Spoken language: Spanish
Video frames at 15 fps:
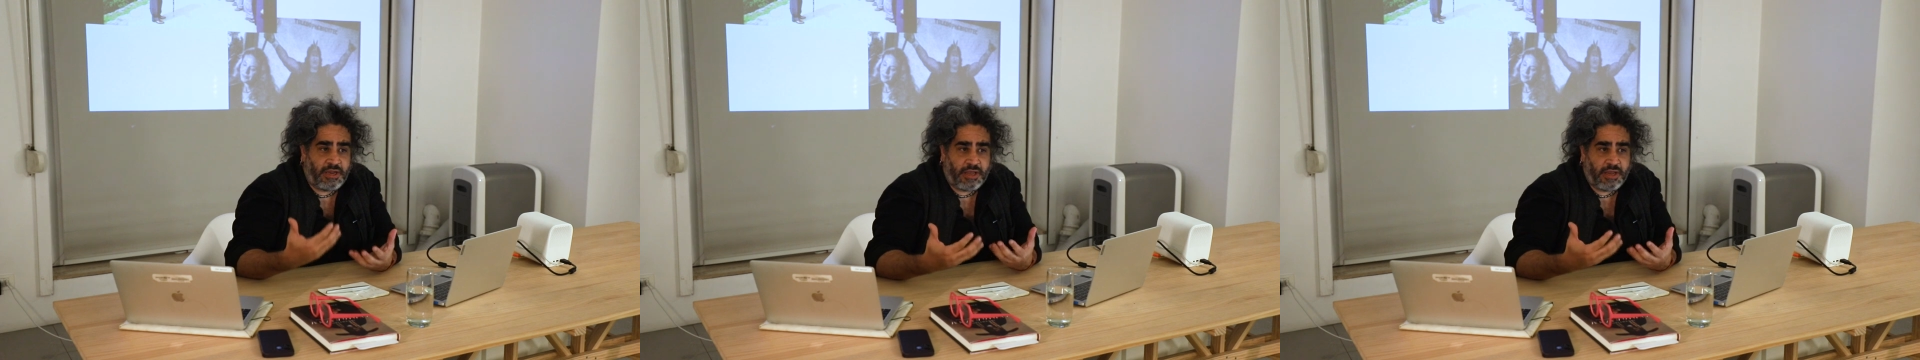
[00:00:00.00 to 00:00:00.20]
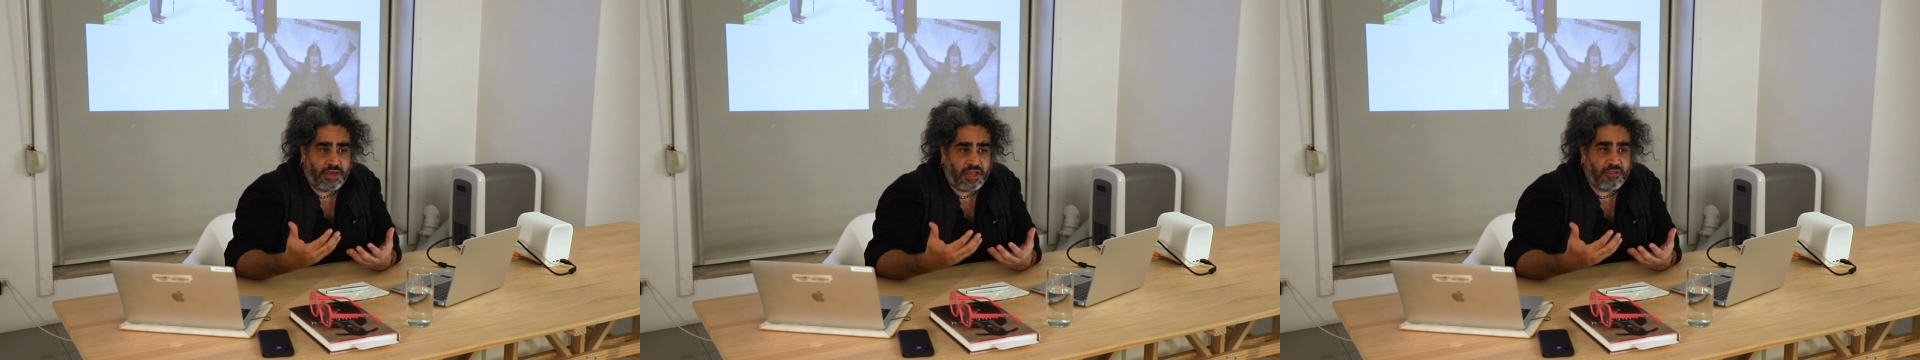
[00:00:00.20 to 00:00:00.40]

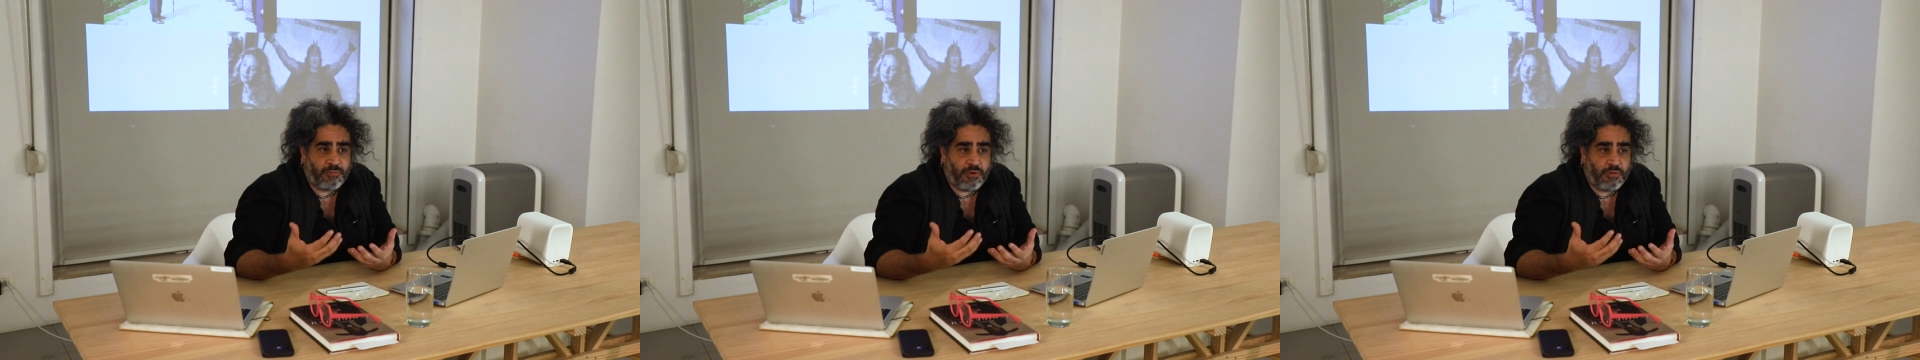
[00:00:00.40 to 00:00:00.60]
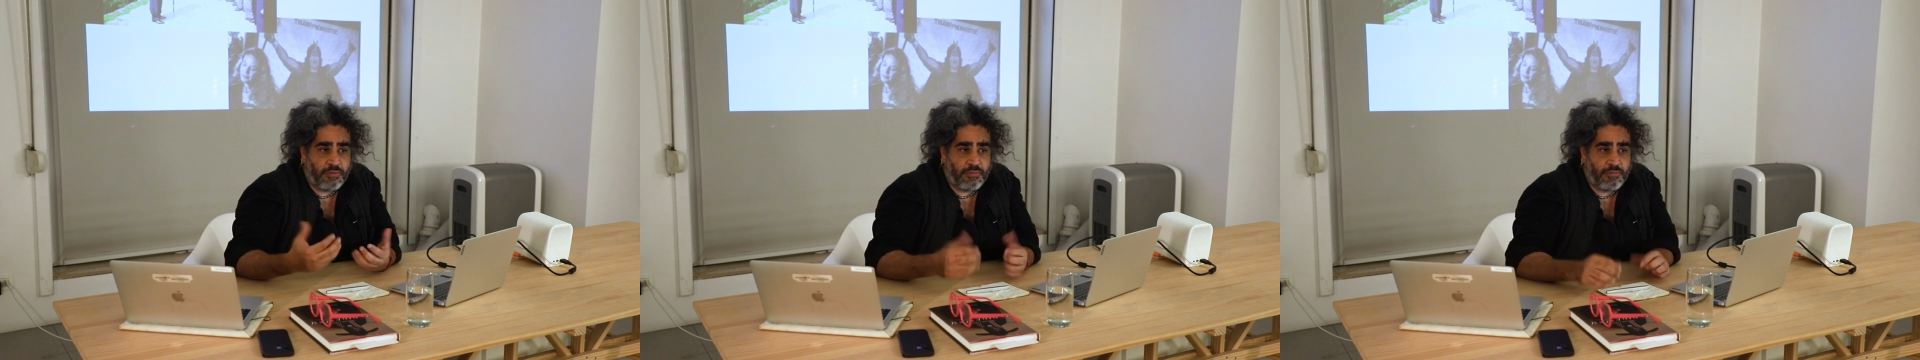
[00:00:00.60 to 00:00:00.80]

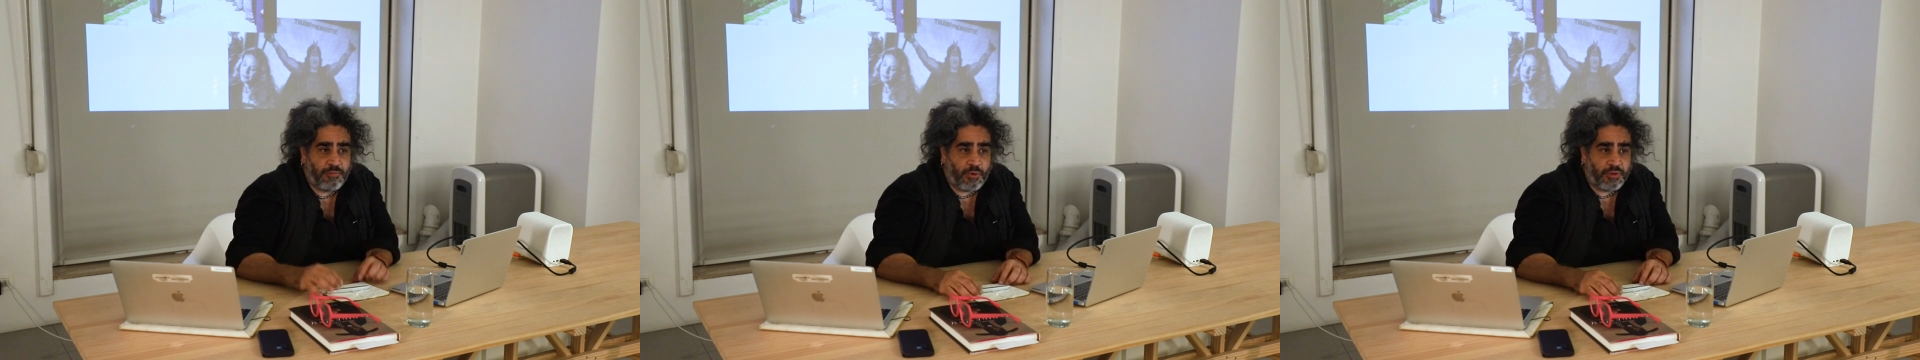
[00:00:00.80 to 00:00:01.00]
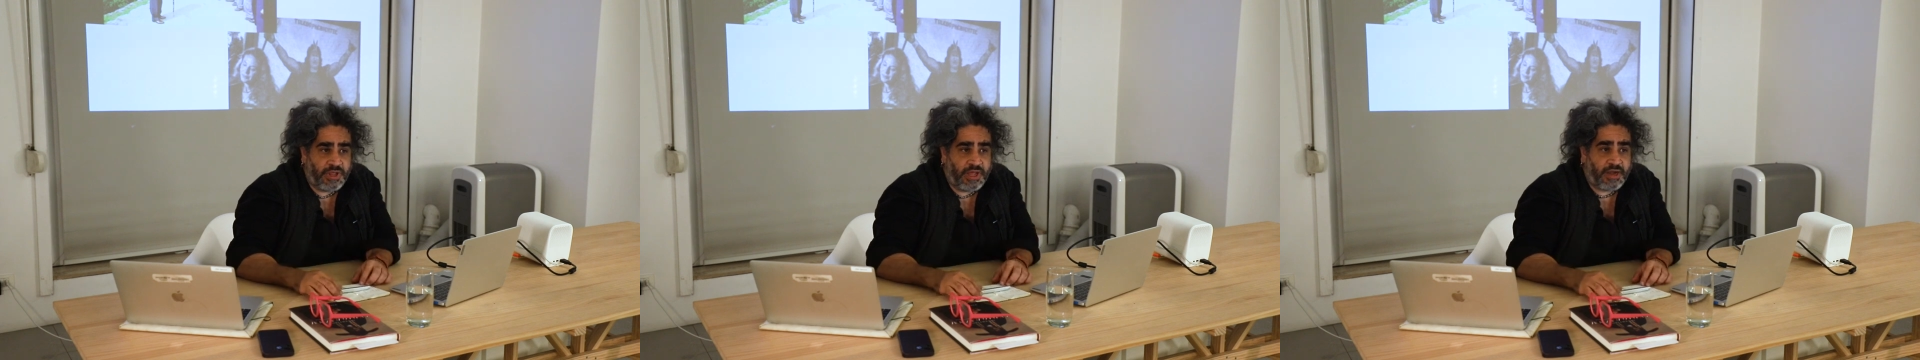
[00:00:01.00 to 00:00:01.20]
indigenismo
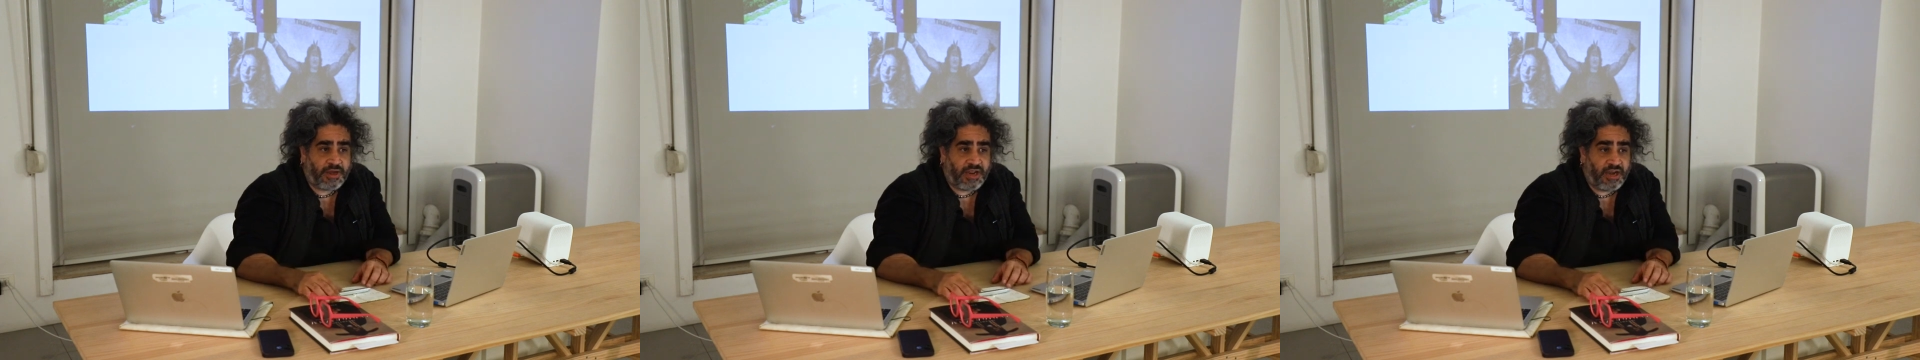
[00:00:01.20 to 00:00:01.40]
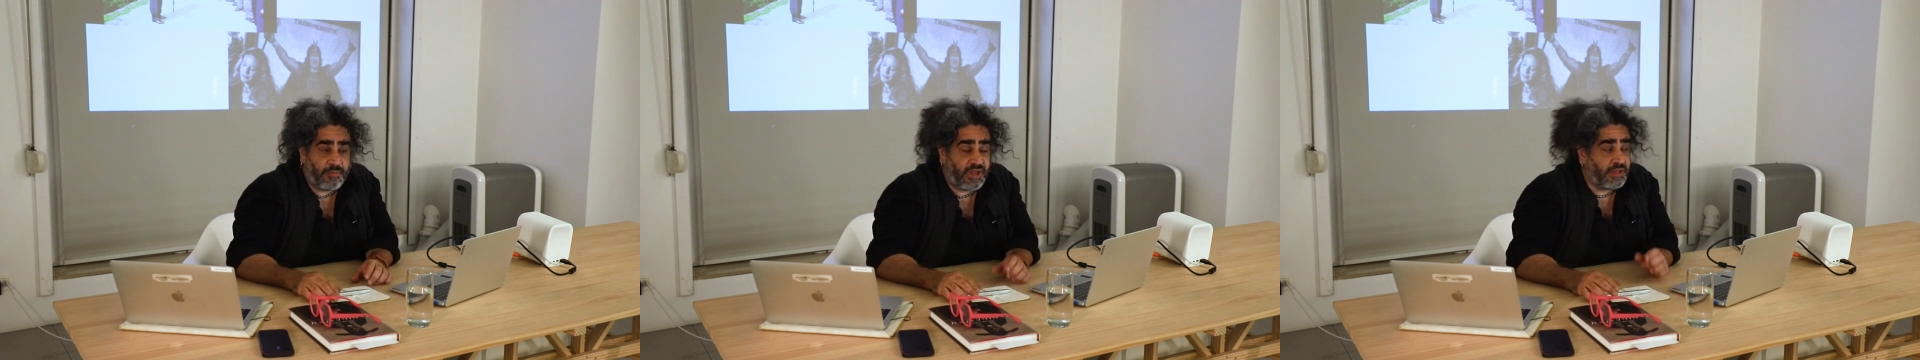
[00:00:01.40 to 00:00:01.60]
poder
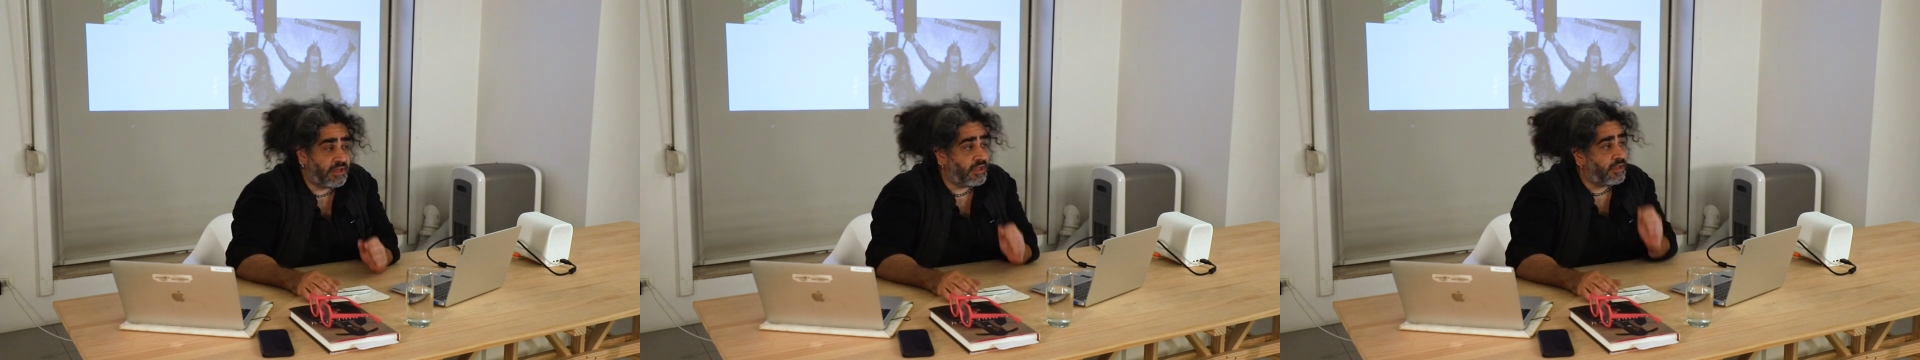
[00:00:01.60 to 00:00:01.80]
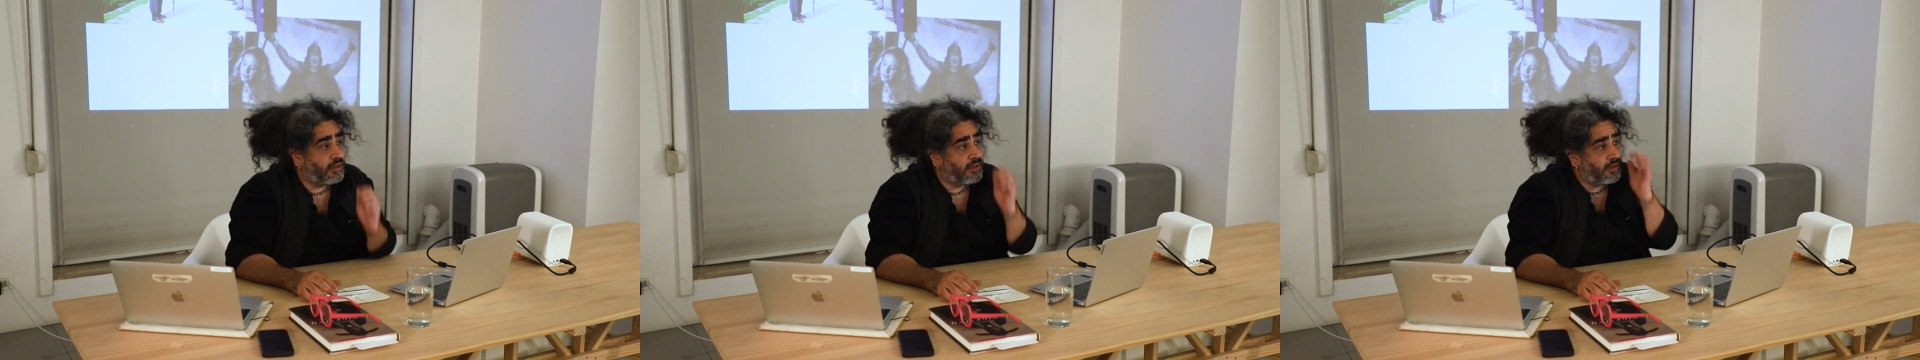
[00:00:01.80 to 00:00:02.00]

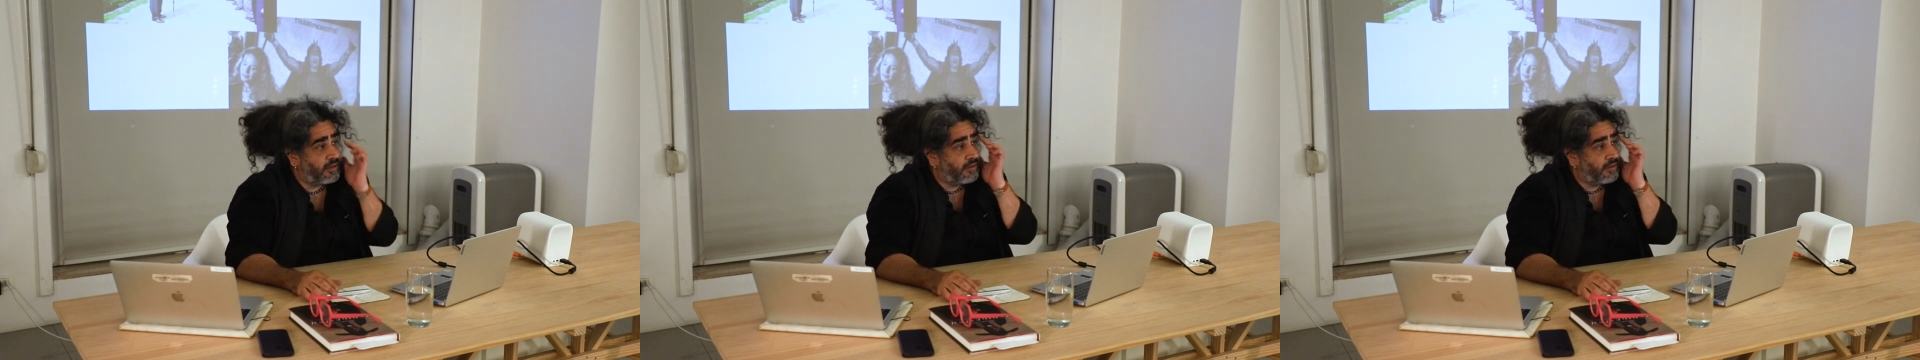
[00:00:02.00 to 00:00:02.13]
realmente